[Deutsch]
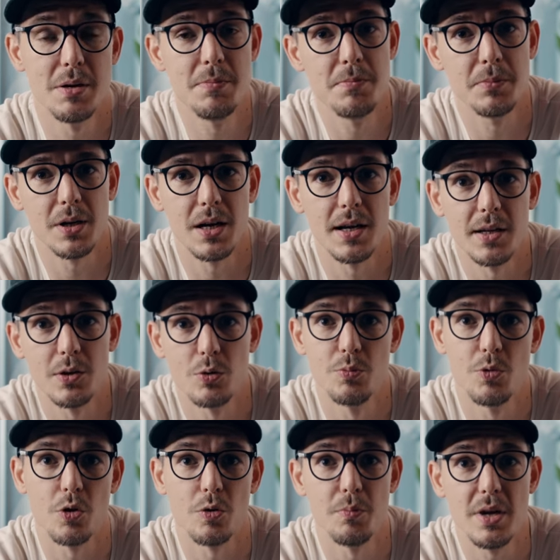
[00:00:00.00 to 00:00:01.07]
pimpen kann, um
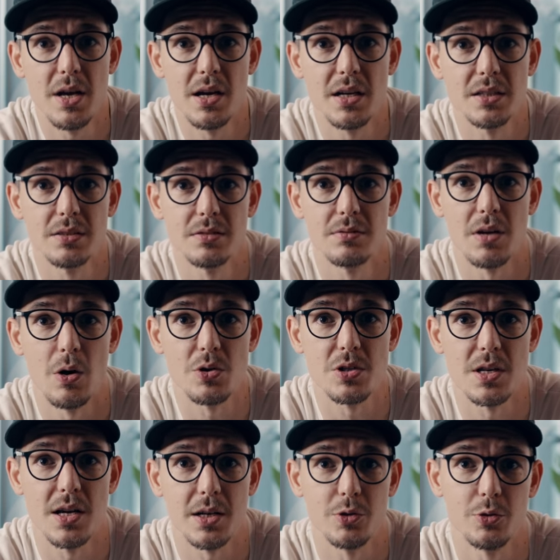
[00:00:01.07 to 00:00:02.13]
noch mehr
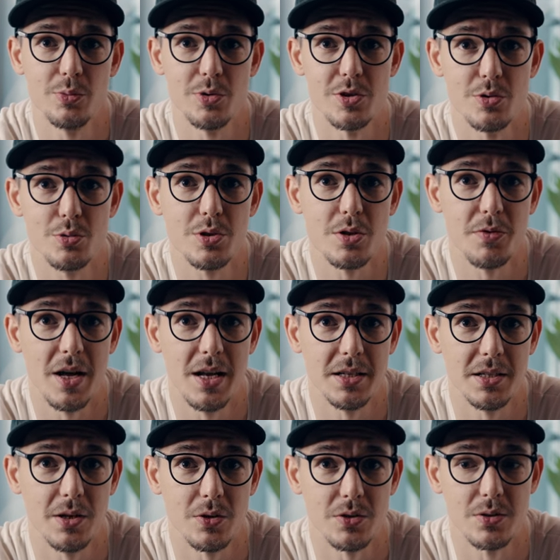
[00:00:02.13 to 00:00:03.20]
Aussagen über das
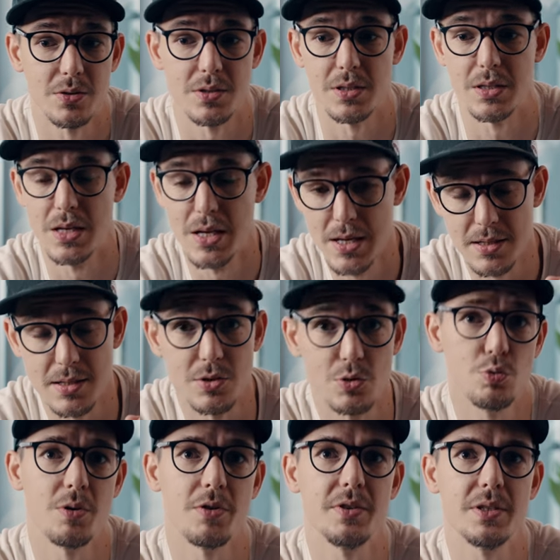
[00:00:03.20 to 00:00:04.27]
Userverhalten rauszuziehen. Das ist eine
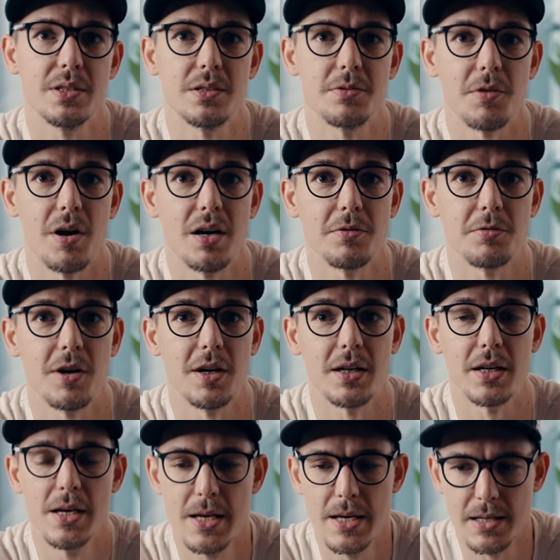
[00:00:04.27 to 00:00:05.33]
super wichtige Frage,
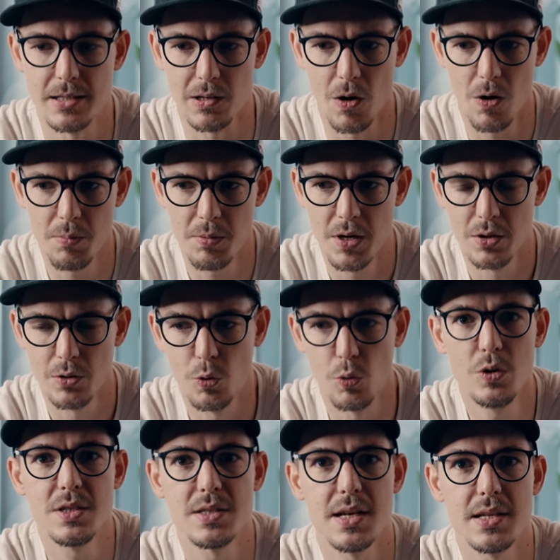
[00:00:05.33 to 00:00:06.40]
Frank. Ich glaube,
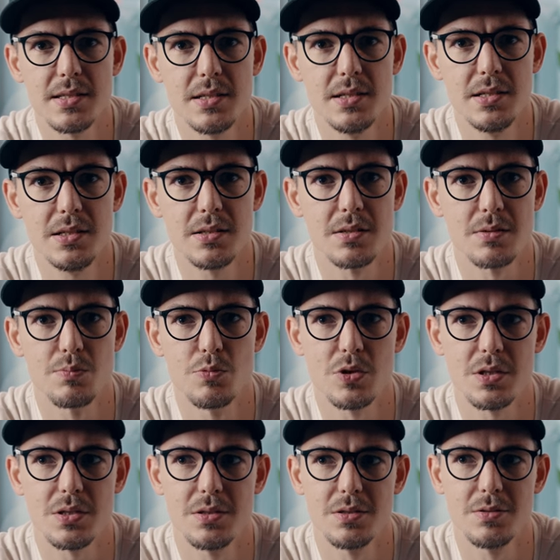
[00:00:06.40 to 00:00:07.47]
grundsätzlich, das
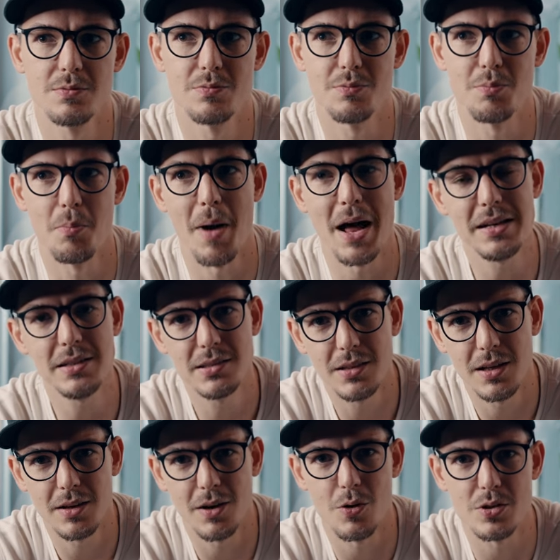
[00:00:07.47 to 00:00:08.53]
müssten manche
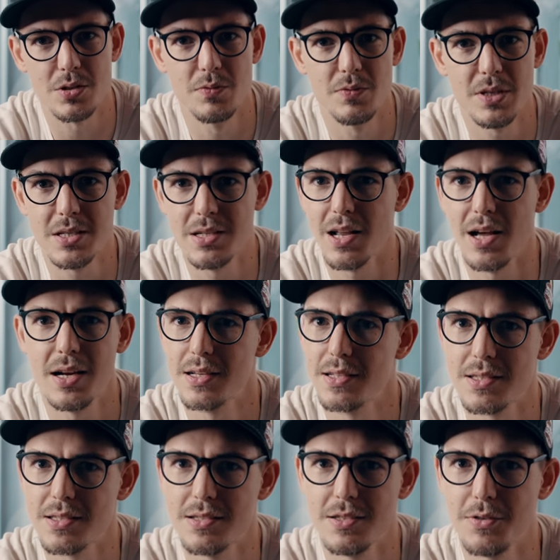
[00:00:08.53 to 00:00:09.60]
da draußen wissen, leider
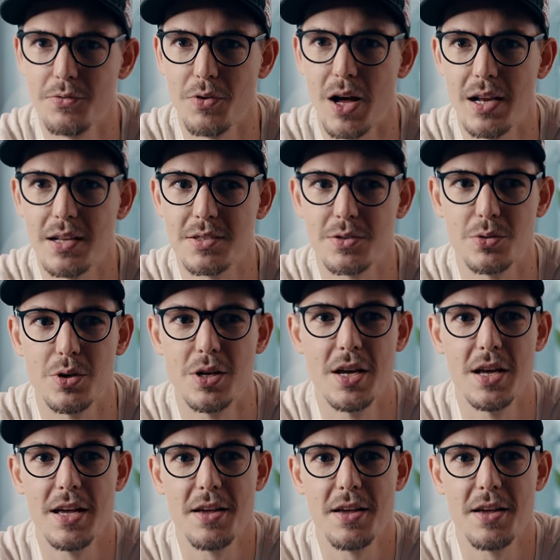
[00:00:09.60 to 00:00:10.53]
ist es nicht für alle so,